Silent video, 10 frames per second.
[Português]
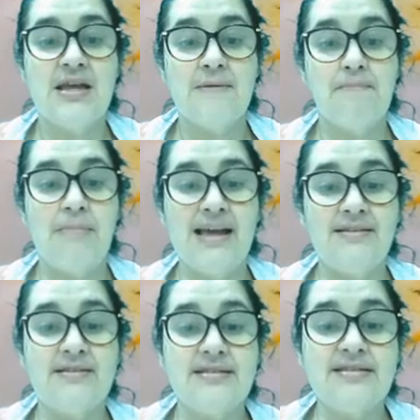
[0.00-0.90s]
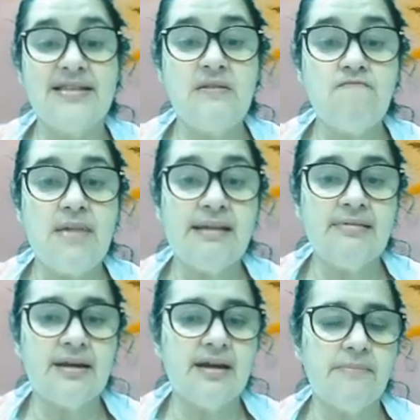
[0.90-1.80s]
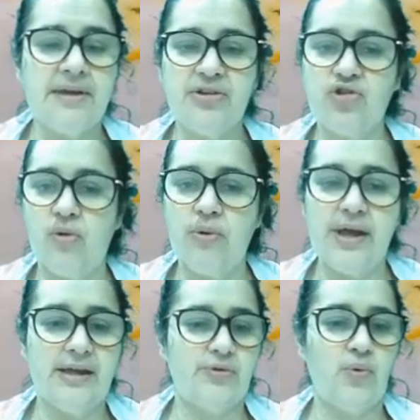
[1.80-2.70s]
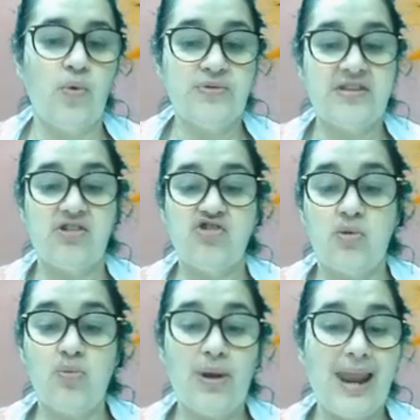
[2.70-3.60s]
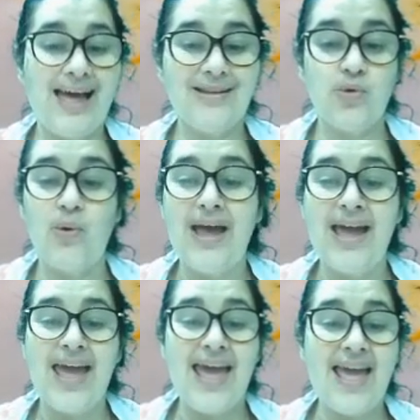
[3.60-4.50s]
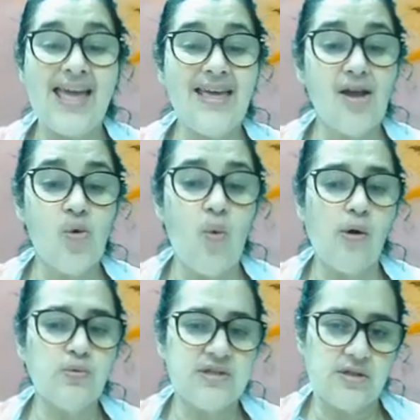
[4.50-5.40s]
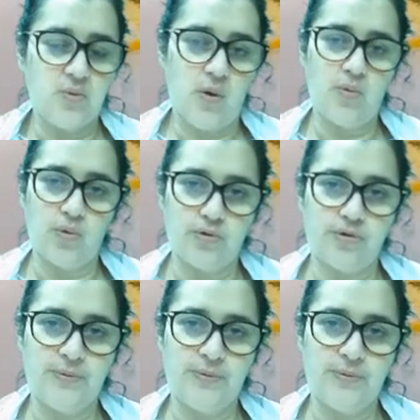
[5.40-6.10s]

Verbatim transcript: mas simetricamente correto, ou seja, um lado é igualzinho ao outro.